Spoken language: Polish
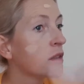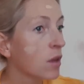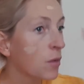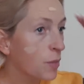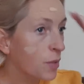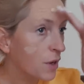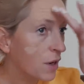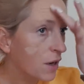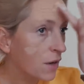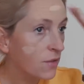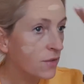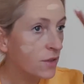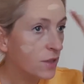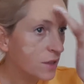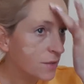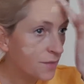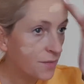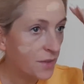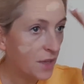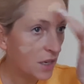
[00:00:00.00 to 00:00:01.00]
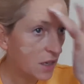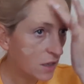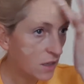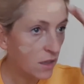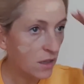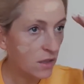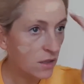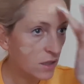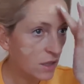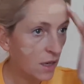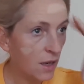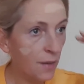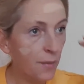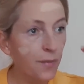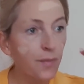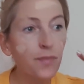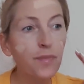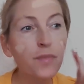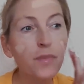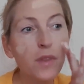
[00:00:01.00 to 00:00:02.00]
Naprawdę, taki za,
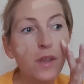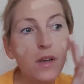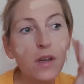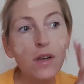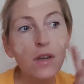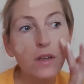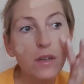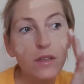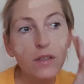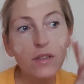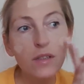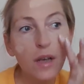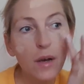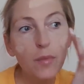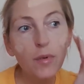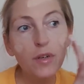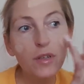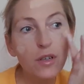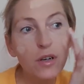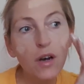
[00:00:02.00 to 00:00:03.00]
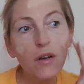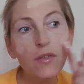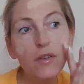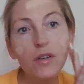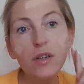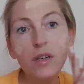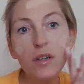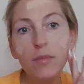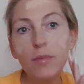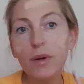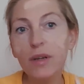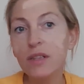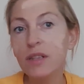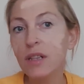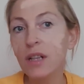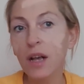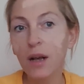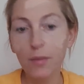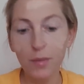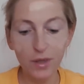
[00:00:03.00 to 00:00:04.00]
za beżowy chyba
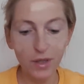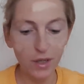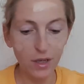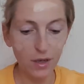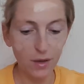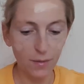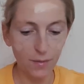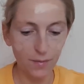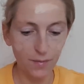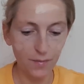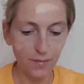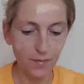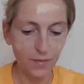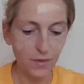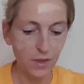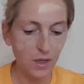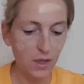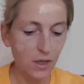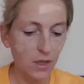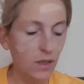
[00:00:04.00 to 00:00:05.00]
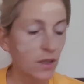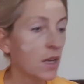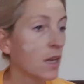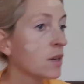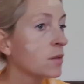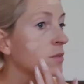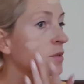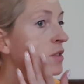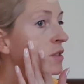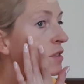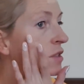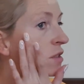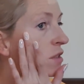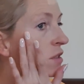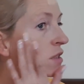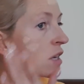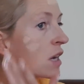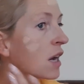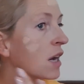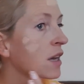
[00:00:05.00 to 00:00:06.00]
dla mnie. Tak mnie się
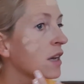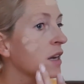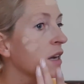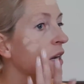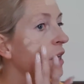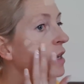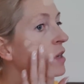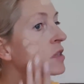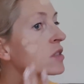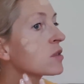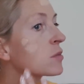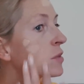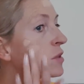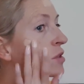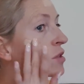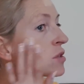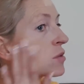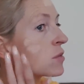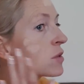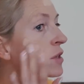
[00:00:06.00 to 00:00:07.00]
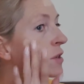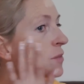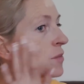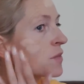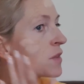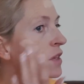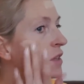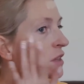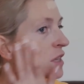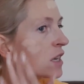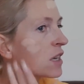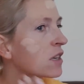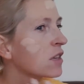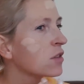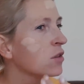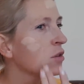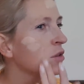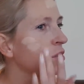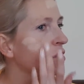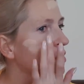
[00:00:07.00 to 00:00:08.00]
zdaje, ale zobaczymy.
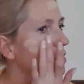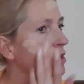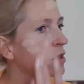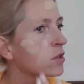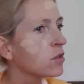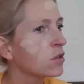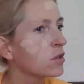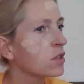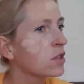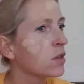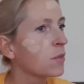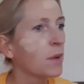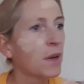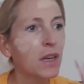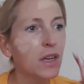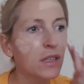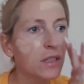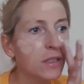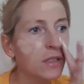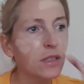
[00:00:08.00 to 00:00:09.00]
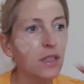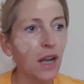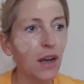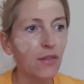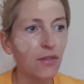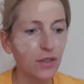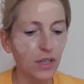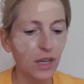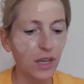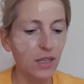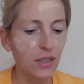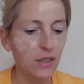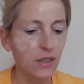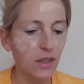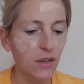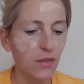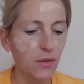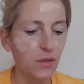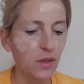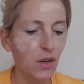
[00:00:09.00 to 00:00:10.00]
Taki dość, dość chyba gęstawy
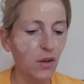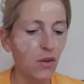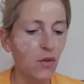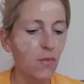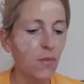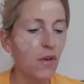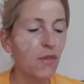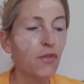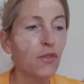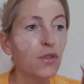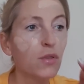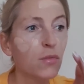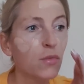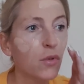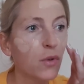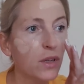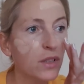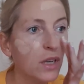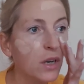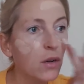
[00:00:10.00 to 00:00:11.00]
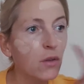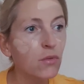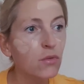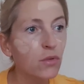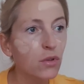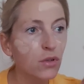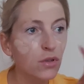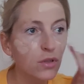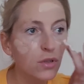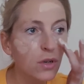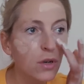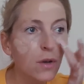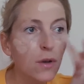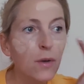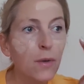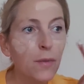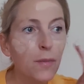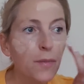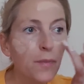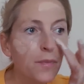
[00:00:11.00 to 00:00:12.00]
jest, nie wiem, taką ma formułę, taką dość,
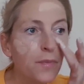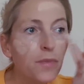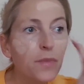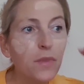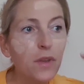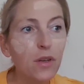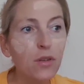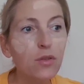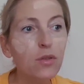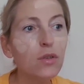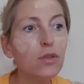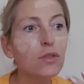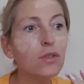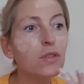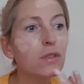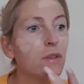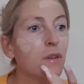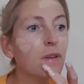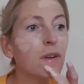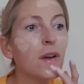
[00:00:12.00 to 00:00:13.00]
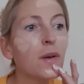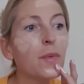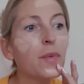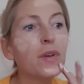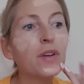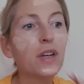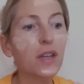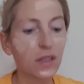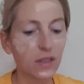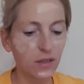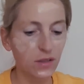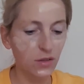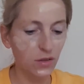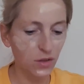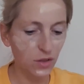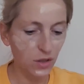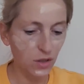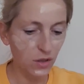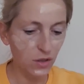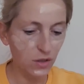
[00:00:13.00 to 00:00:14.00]
dość jakby
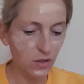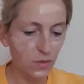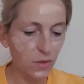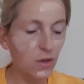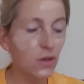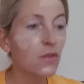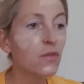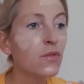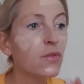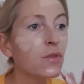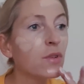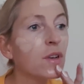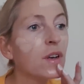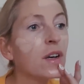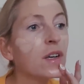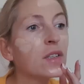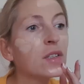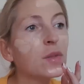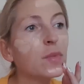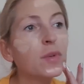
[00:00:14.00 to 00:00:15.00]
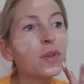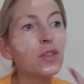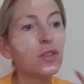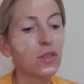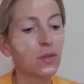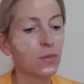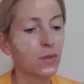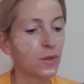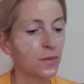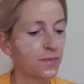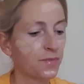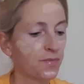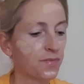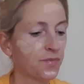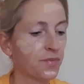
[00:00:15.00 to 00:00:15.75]
gęsto się rozsmarowuje. Zobaczymy.